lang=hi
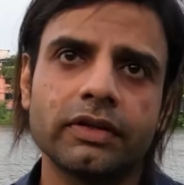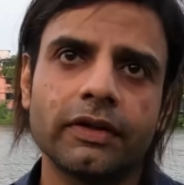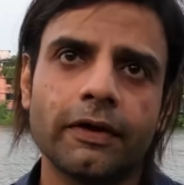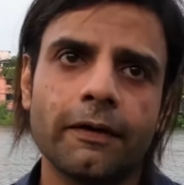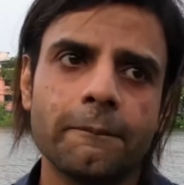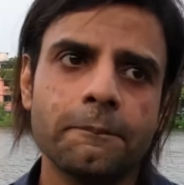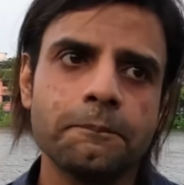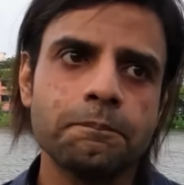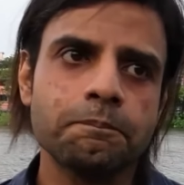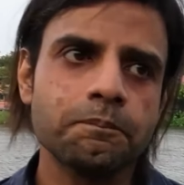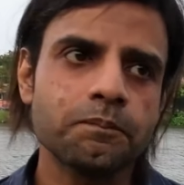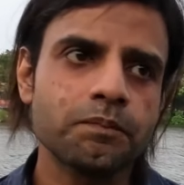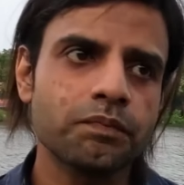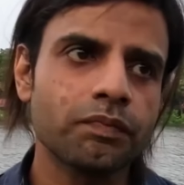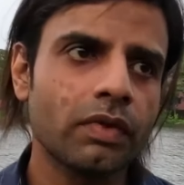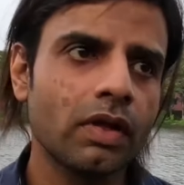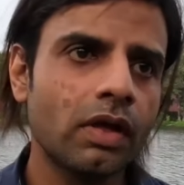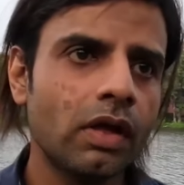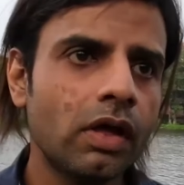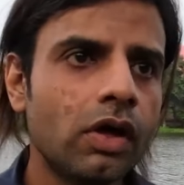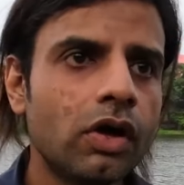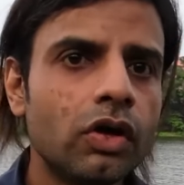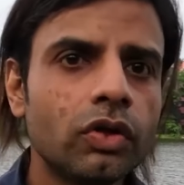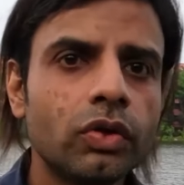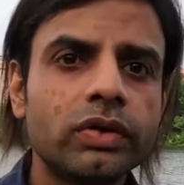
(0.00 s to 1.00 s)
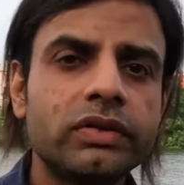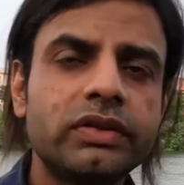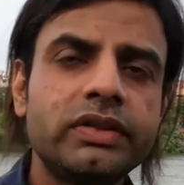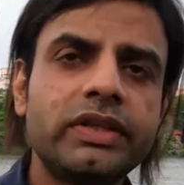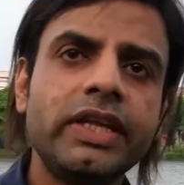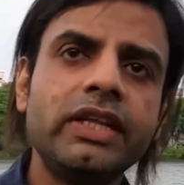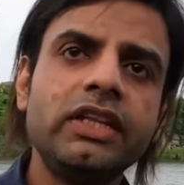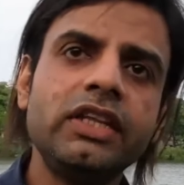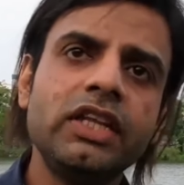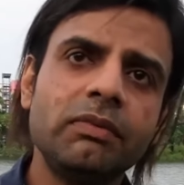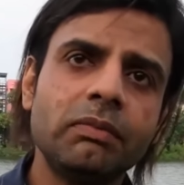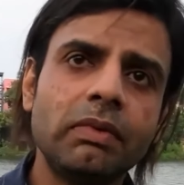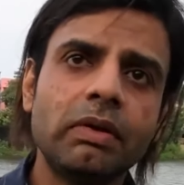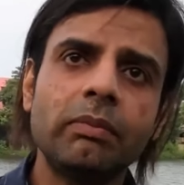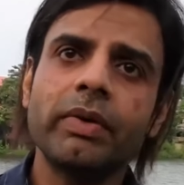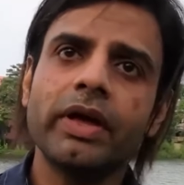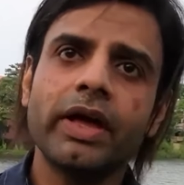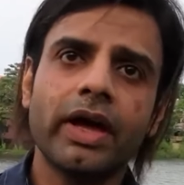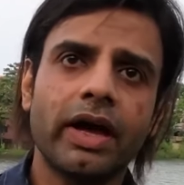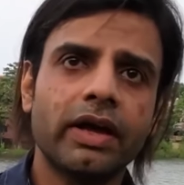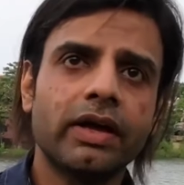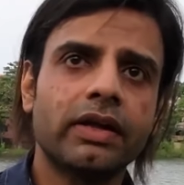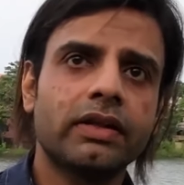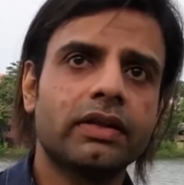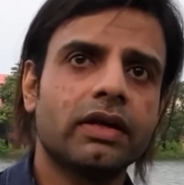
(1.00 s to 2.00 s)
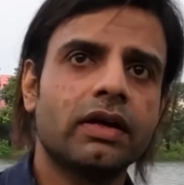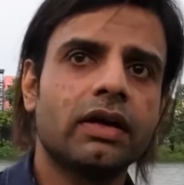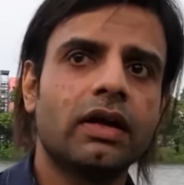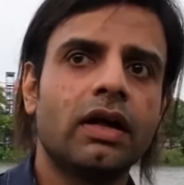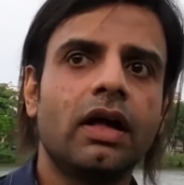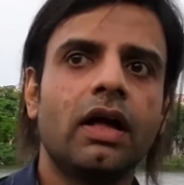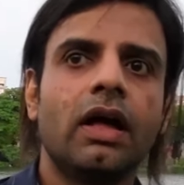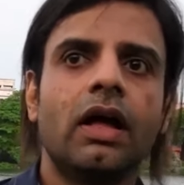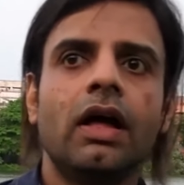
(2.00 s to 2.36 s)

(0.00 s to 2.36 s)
था तो तीन दिन में मैं आया था